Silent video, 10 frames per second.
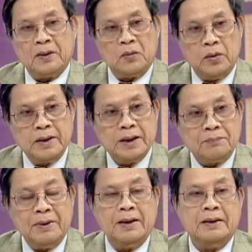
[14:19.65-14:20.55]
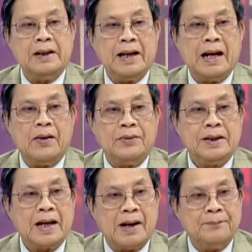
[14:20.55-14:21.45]
khuyến khích bệnh thế nào đi
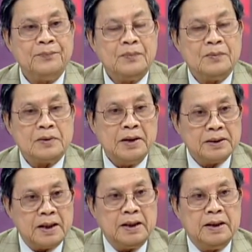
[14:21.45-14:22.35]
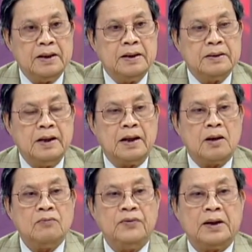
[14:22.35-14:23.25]
khám định kỳ để
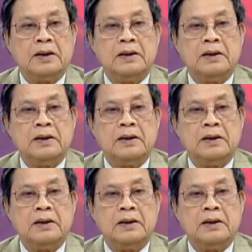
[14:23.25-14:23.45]
công việc